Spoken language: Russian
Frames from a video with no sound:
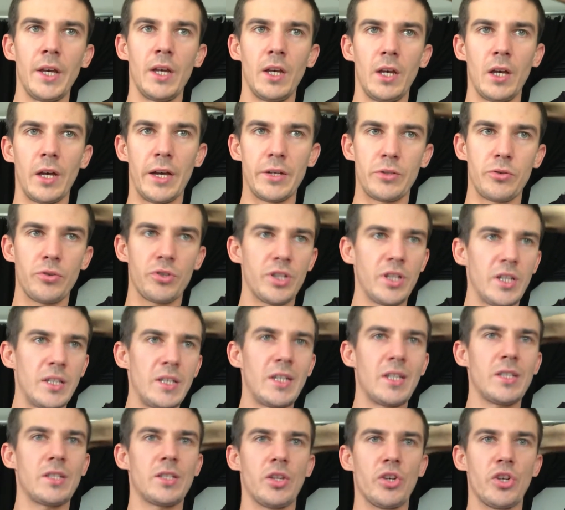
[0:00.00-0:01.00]

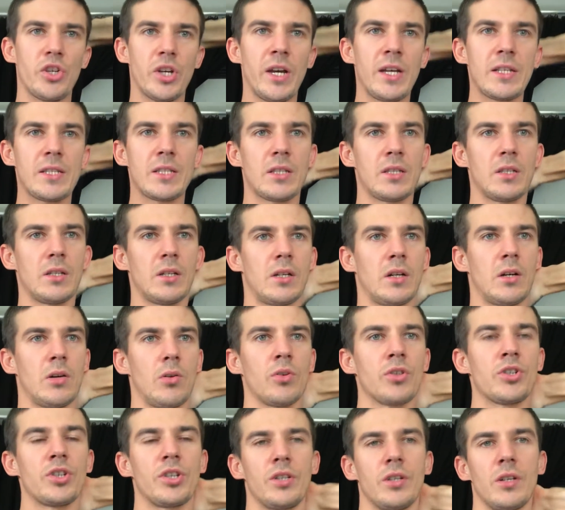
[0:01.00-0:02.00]
ощущения сейчас а,
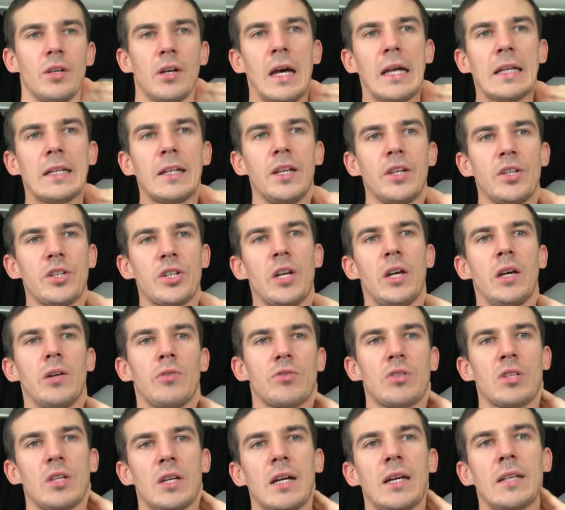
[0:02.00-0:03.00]
очень
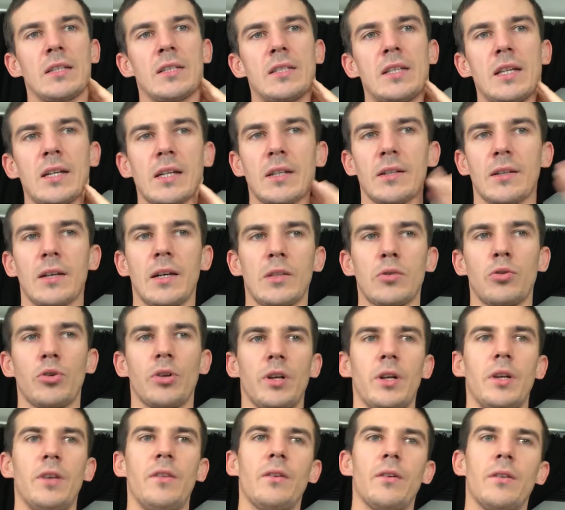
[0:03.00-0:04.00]
отличаются от тех,
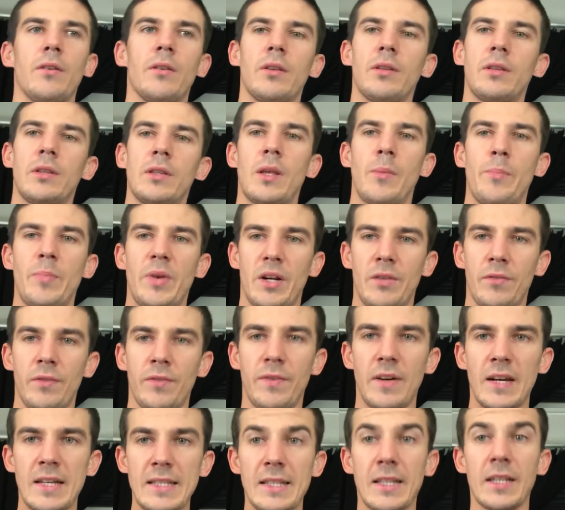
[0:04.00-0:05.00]
которые на первой
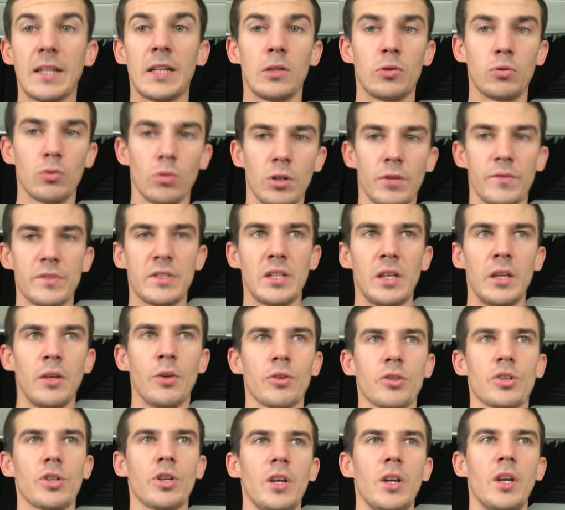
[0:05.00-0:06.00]
фазе, когда ты только
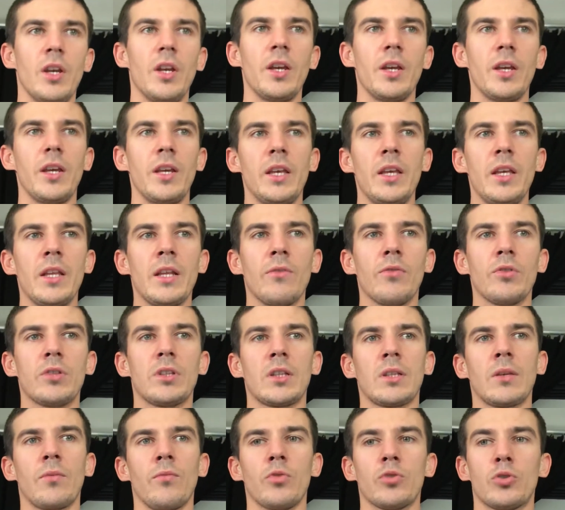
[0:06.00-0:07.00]
встаешь, и на вот
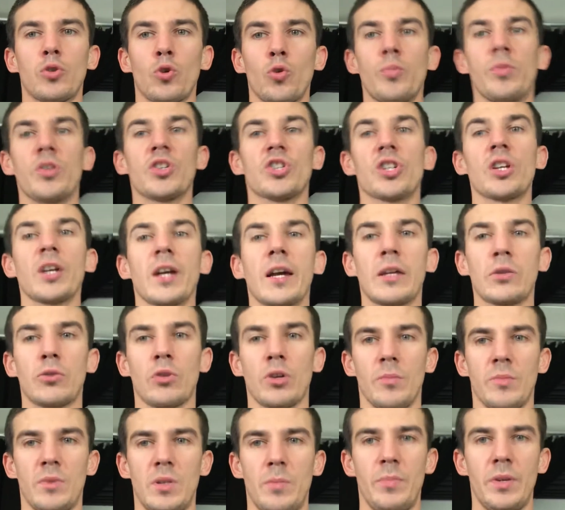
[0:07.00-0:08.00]
этом вот рубеже,
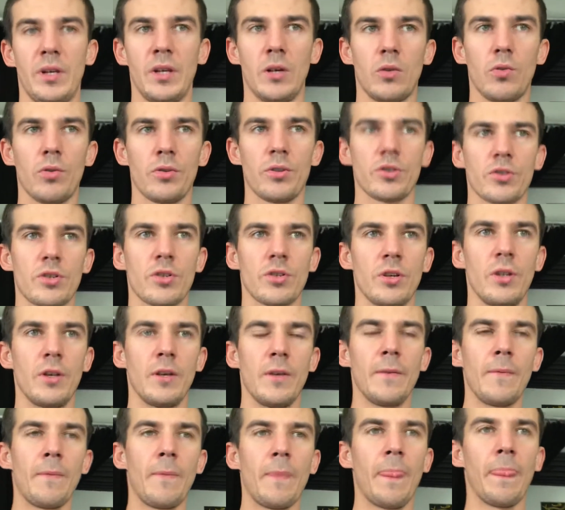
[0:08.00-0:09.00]
которым ты переходишь.
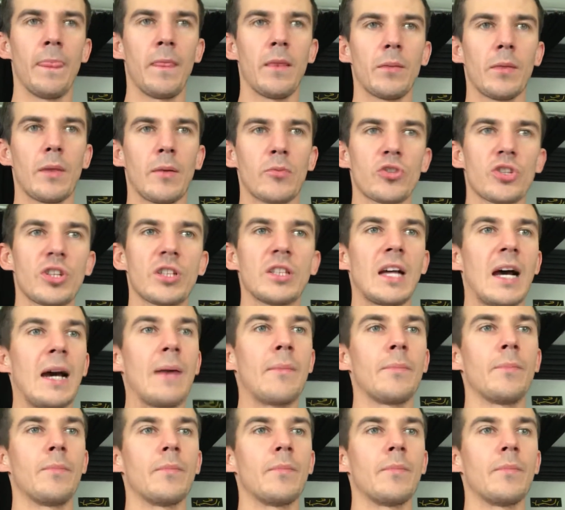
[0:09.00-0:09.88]
Потому что там